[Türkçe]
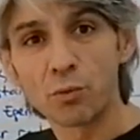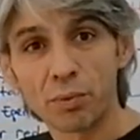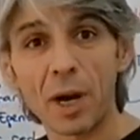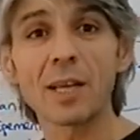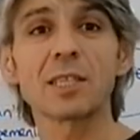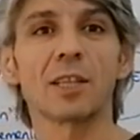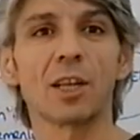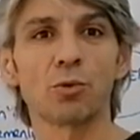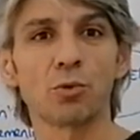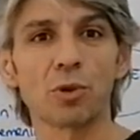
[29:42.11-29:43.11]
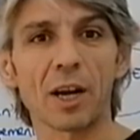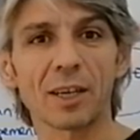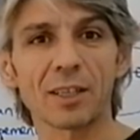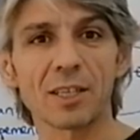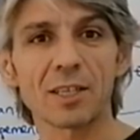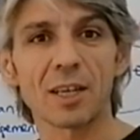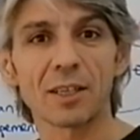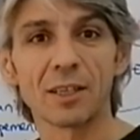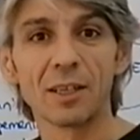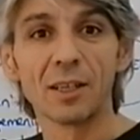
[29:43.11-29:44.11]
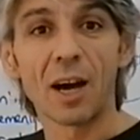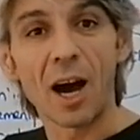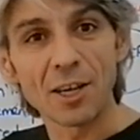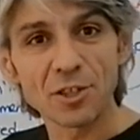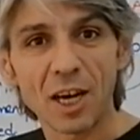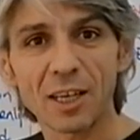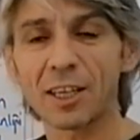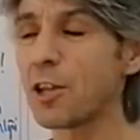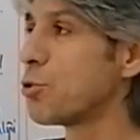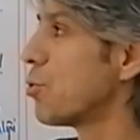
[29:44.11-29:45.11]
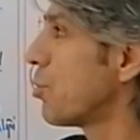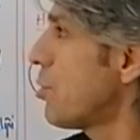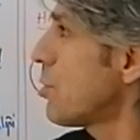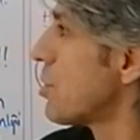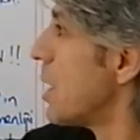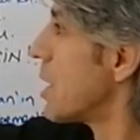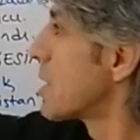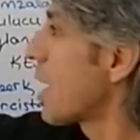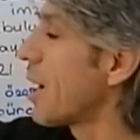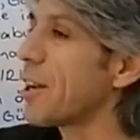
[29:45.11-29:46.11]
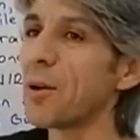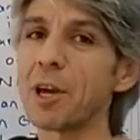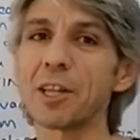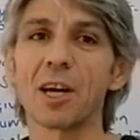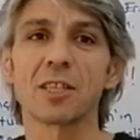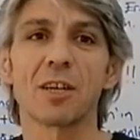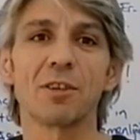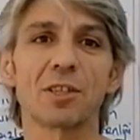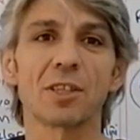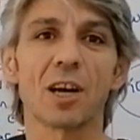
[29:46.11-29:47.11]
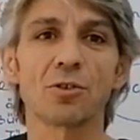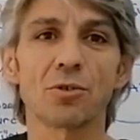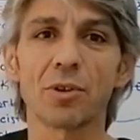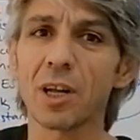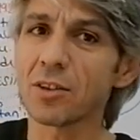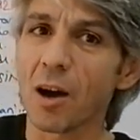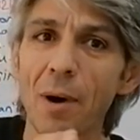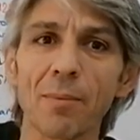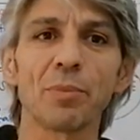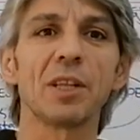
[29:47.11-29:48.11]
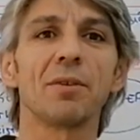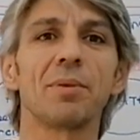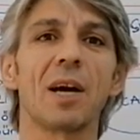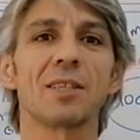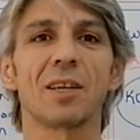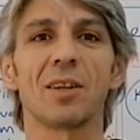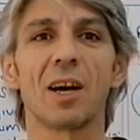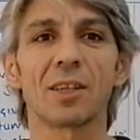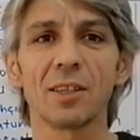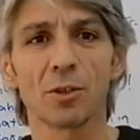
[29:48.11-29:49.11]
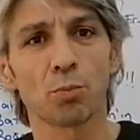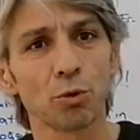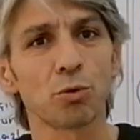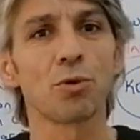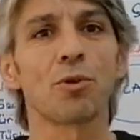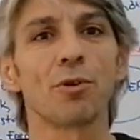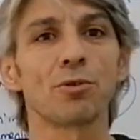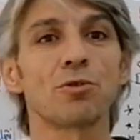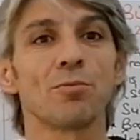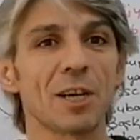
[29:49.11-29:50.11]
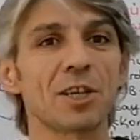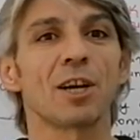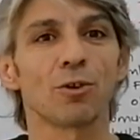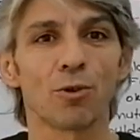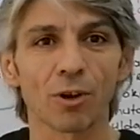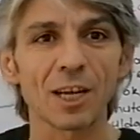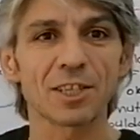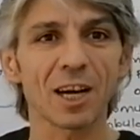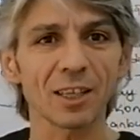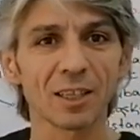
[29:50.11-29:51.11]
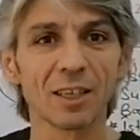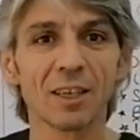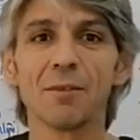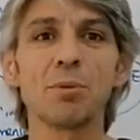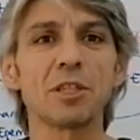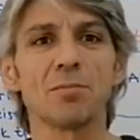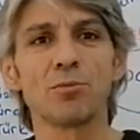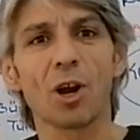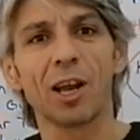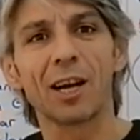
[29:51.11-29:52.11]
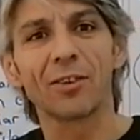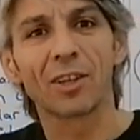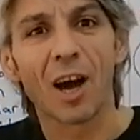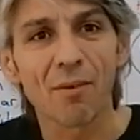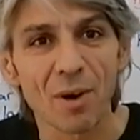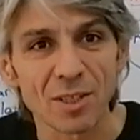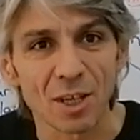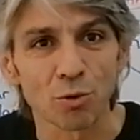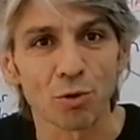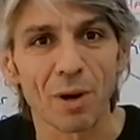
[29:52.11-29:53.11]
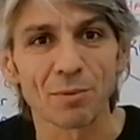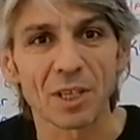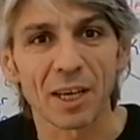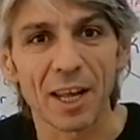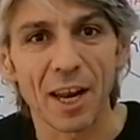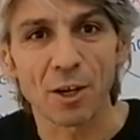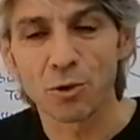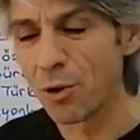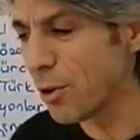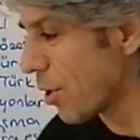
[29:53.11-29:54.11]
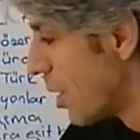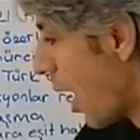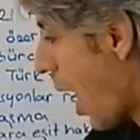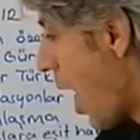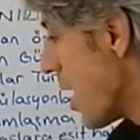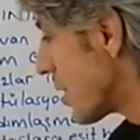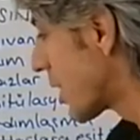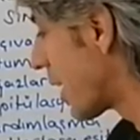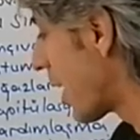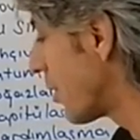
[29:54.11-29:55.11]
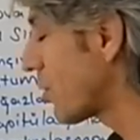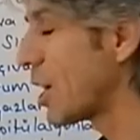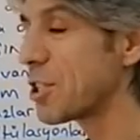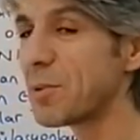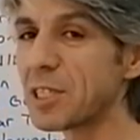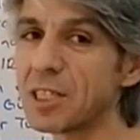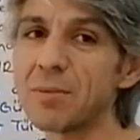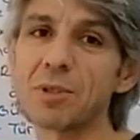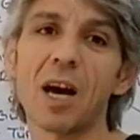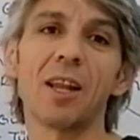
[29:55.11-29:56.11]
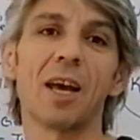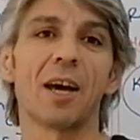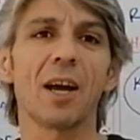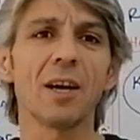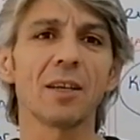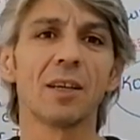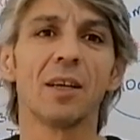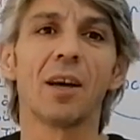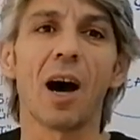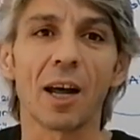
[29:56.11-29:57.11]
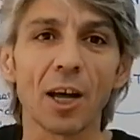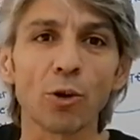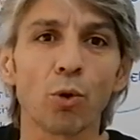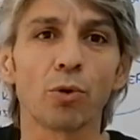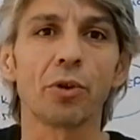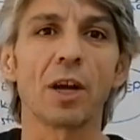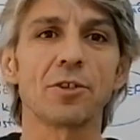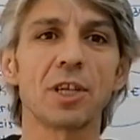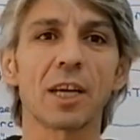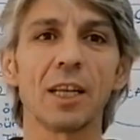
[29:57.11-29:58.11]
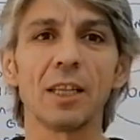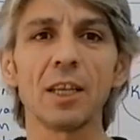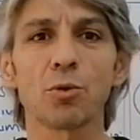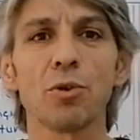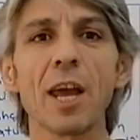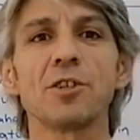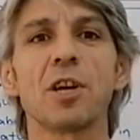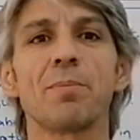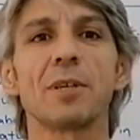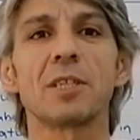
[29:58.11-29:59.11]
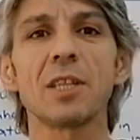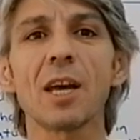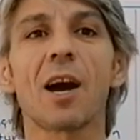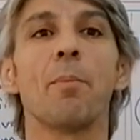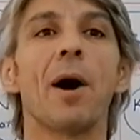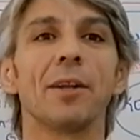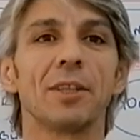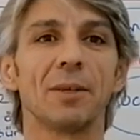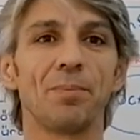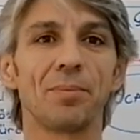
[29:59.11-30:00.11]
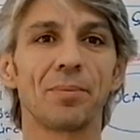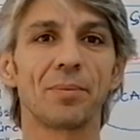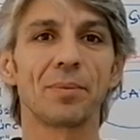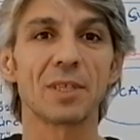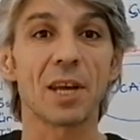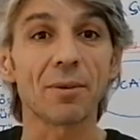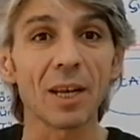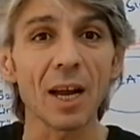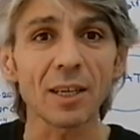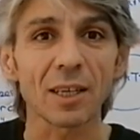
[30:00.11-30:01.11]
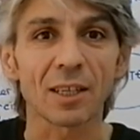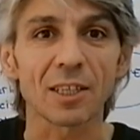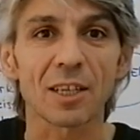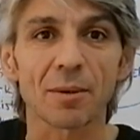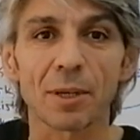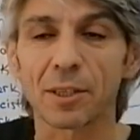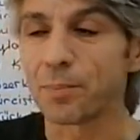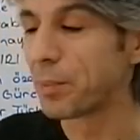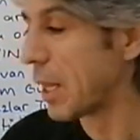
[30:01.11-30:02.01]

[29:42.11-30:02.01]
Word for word: Fransa'da durdu arkadaşlar. Ancak ne diyoruz? Sakarya Meydan Savaşı'ndan sonra tamam dedi Fransa'da artık bu Türk ordusu başarılı olacak. Bizim buralarda daha fazla durmamıza gerek yok. Ankara Antlaşması'nı imzalayarak Anadolu'dan çekildi, Güney cephesi de kapandı. Sevgili arkadaşlar bakın.